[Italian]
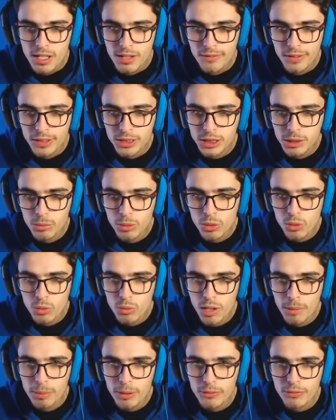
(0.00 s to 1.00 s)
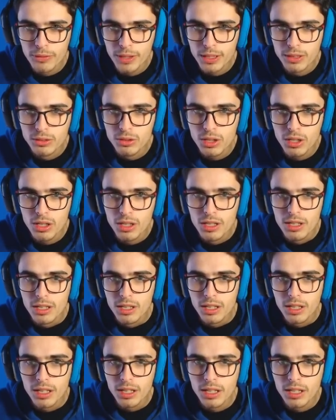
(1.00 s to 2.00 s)
facciamolo qua perfetto
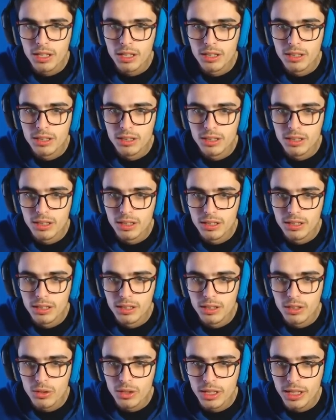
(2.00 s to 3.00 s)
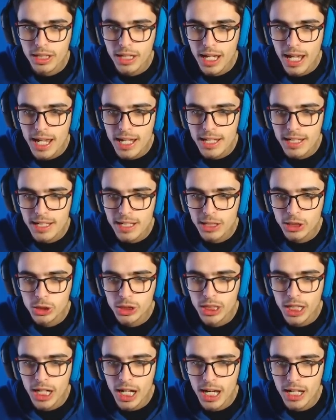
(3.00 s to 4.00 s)
e ok
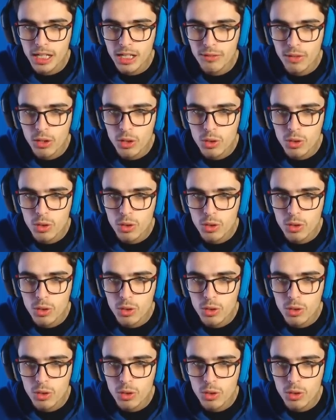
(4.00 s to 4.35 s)
l'energia arriva